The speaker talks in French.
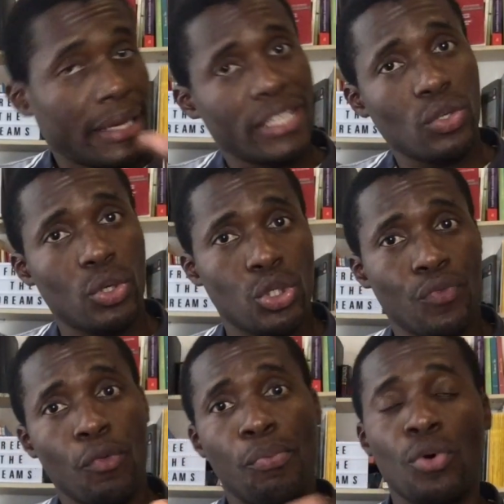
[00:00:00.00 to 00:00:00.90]
question que je
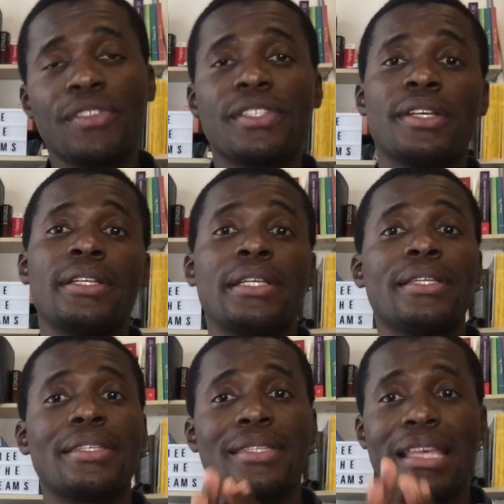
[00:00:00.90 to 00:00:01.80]
vous pose,
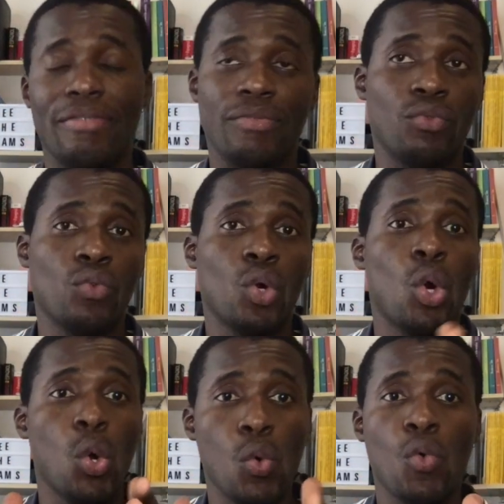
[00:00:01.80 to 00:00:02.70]
savez-vous
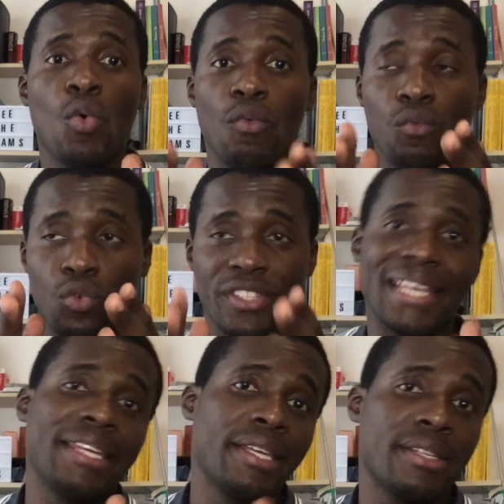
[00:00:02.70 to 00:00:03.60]
où vous
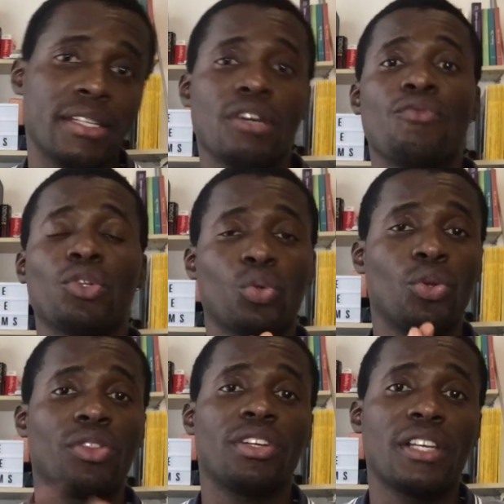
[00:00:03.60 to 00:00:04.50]
allez dans votre
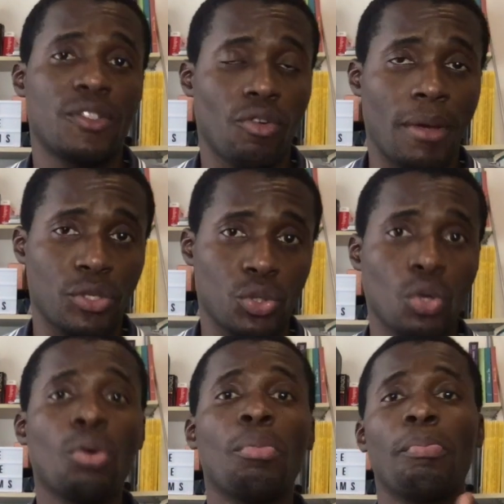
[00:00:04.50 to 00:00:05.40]
transformation
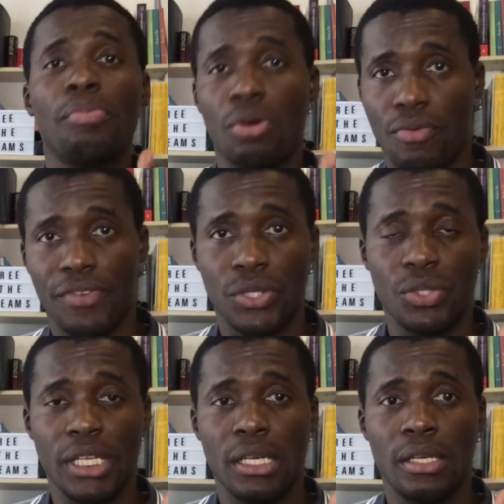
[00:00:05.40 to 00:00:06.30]

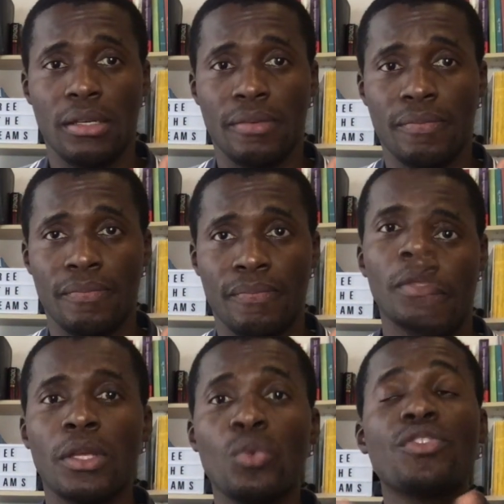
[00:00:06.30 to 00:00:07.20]
professionnelle.
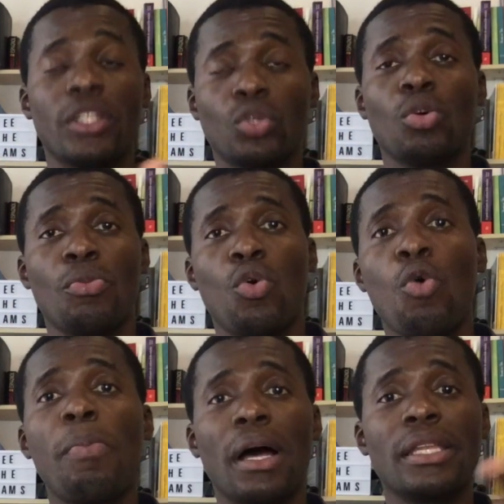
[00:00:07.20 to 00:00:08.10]
Nous entendons beaucoup
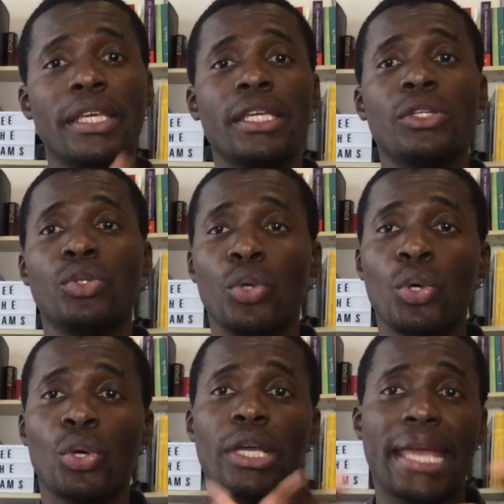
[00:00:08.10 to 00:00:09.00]
parler
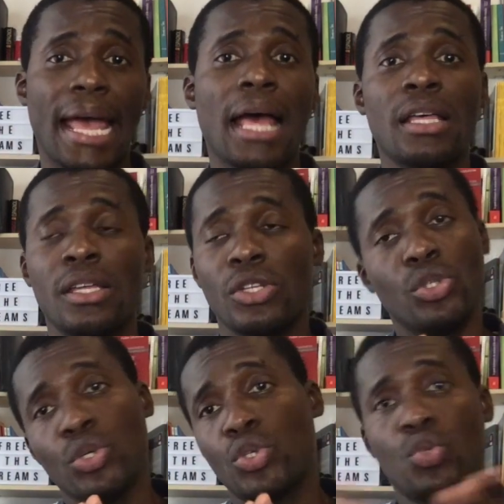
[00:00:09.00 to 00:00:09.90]
de cas
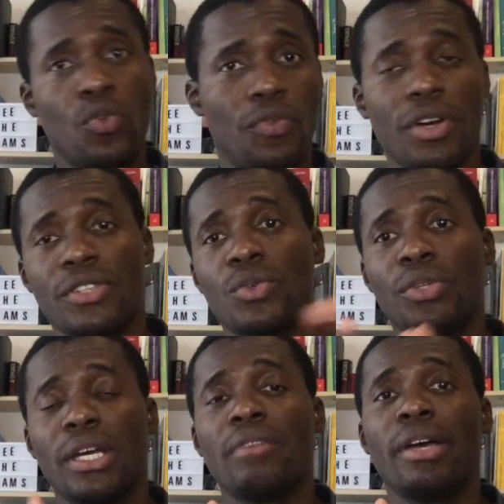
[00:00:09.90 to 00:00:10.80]
de souffrance au
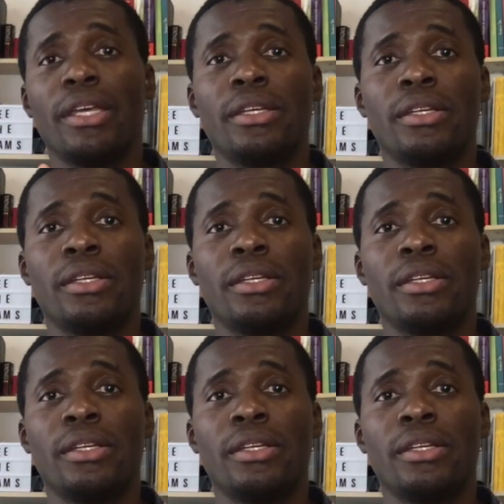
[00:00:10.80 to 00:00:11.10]
travail.